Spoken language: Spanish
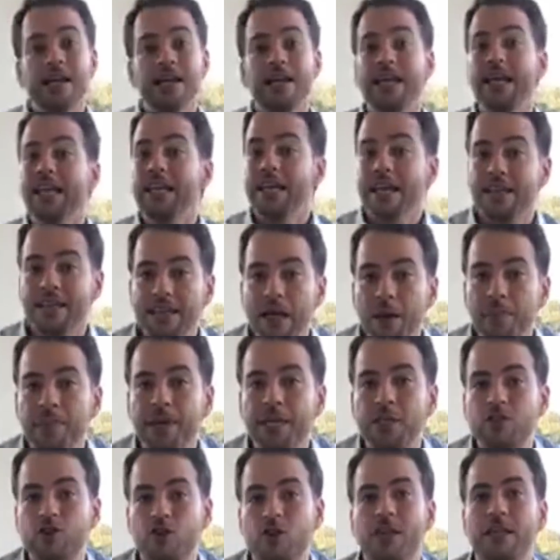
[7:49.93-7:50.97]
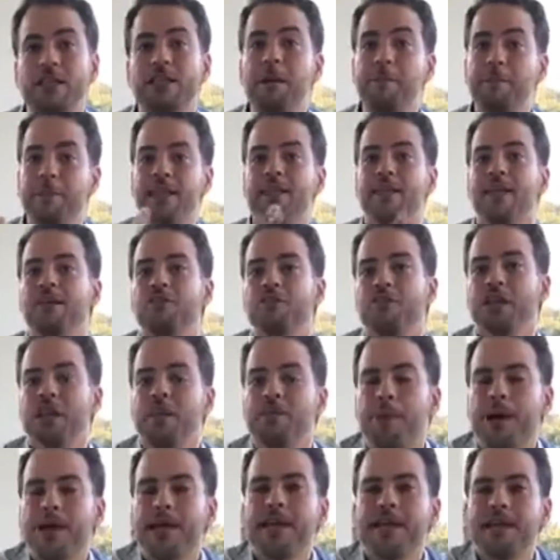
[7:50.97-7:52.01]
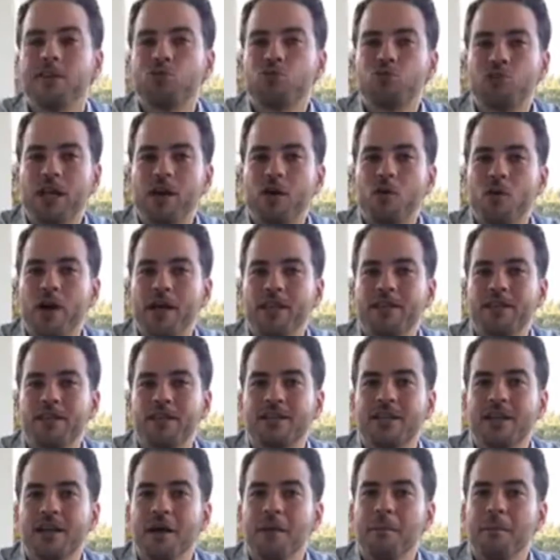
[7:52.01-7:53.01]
500 personas, dependiendo en el país que tú te encuentras.